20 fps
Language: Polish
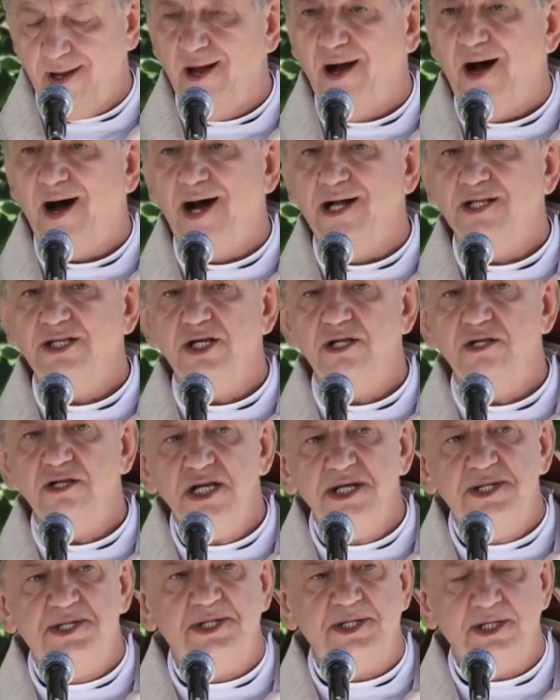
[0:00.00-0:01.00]
ani
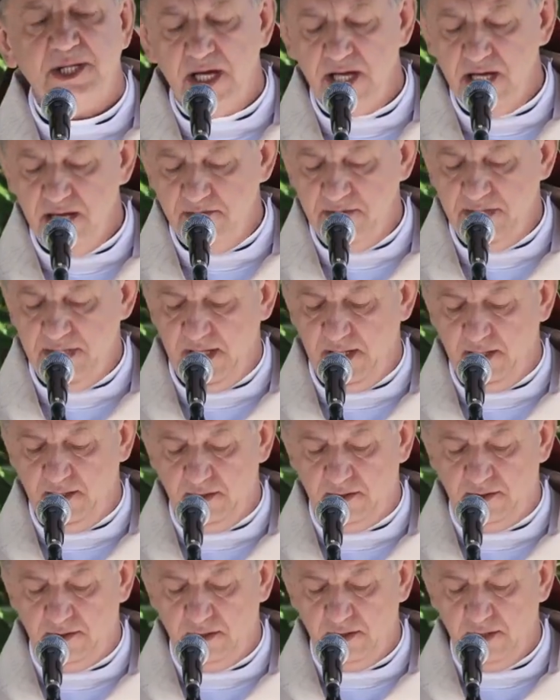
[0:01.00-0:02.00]
nic
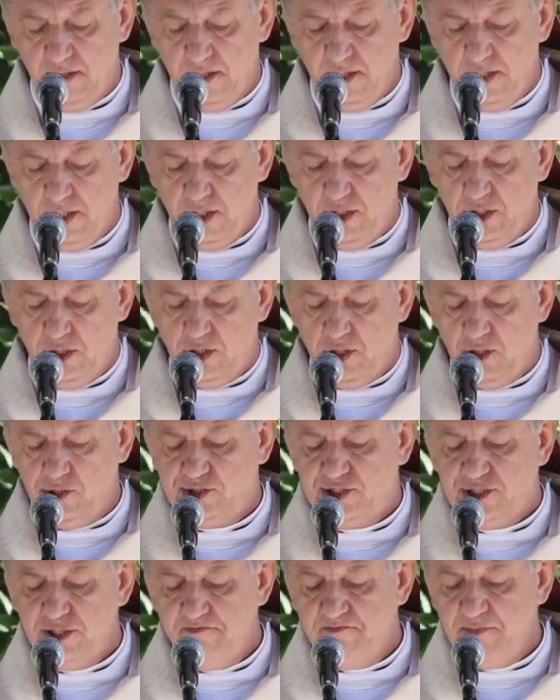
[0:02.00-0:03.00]
tajemnego, o
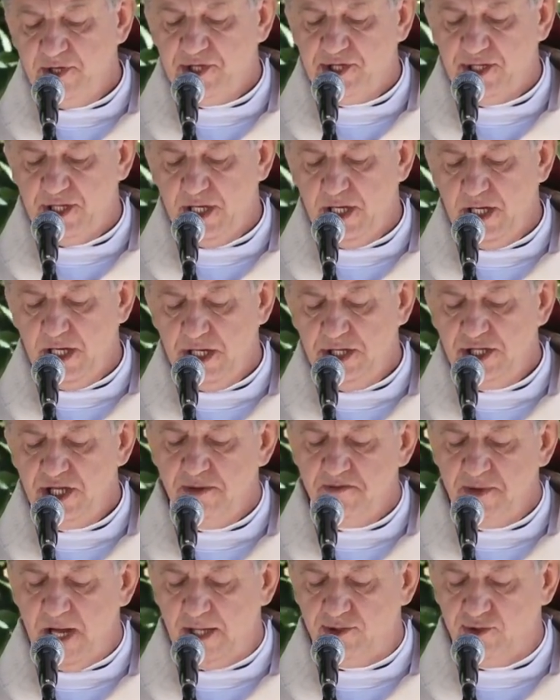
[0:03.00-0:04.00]
czym by się
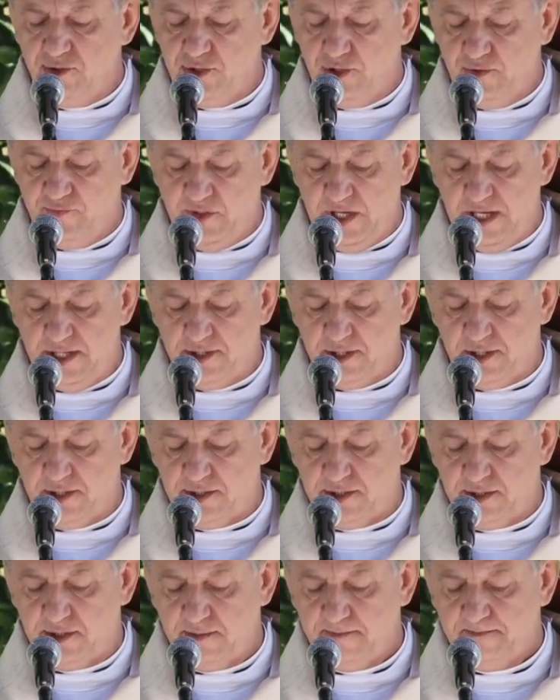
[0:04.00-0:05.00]
nie miano
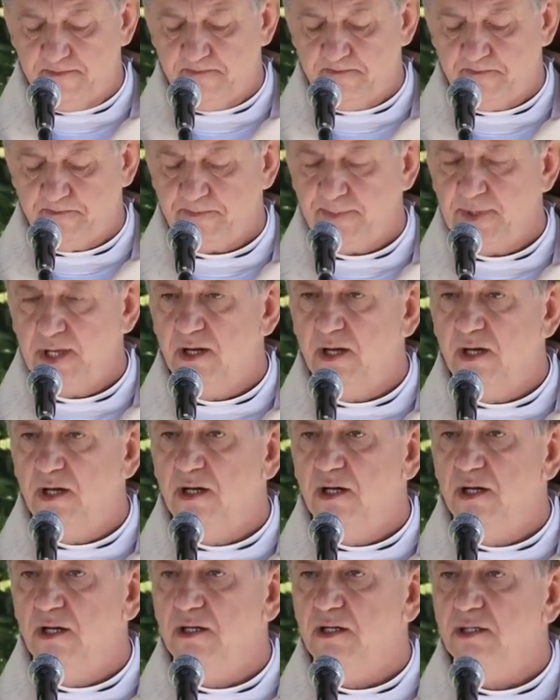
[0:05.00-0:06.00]
dowiedzieć.
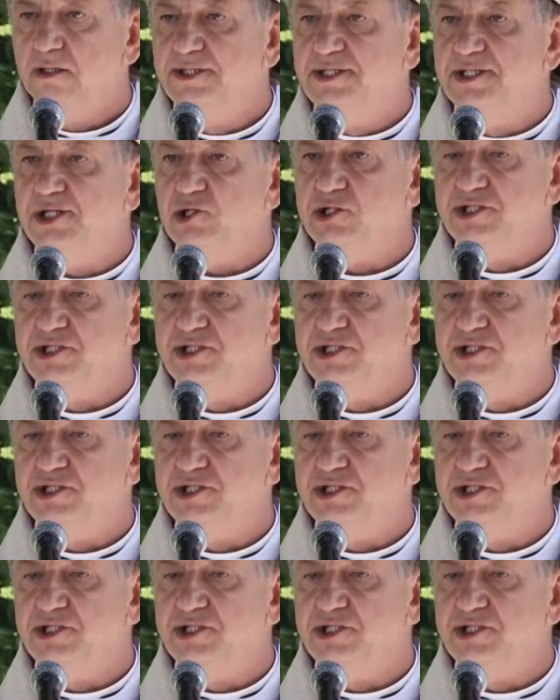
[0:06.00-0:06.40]
Co